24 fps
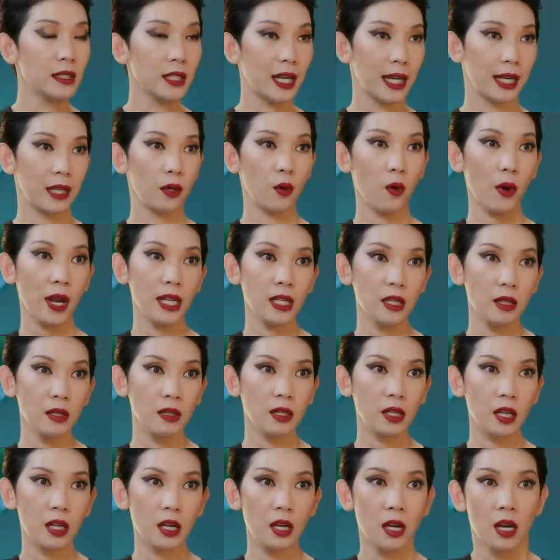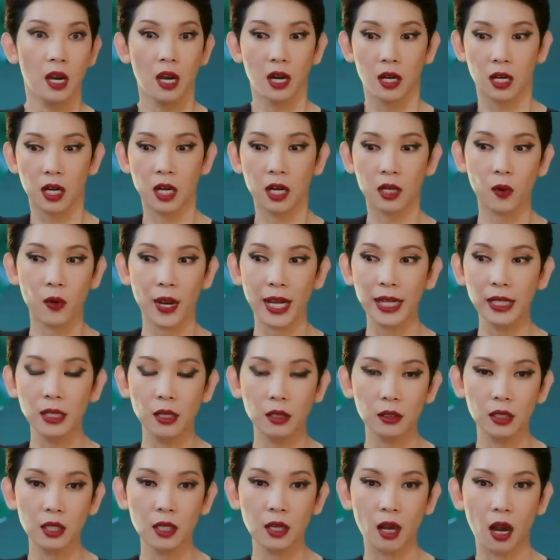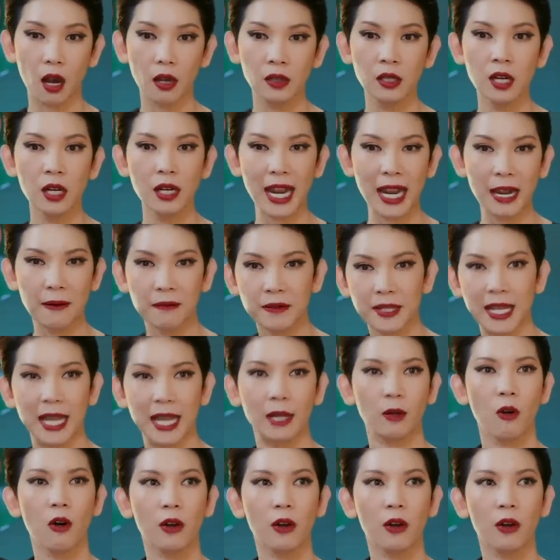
thế này, cô ấy như kia, cô ấy như thế nọ, nên em sẽ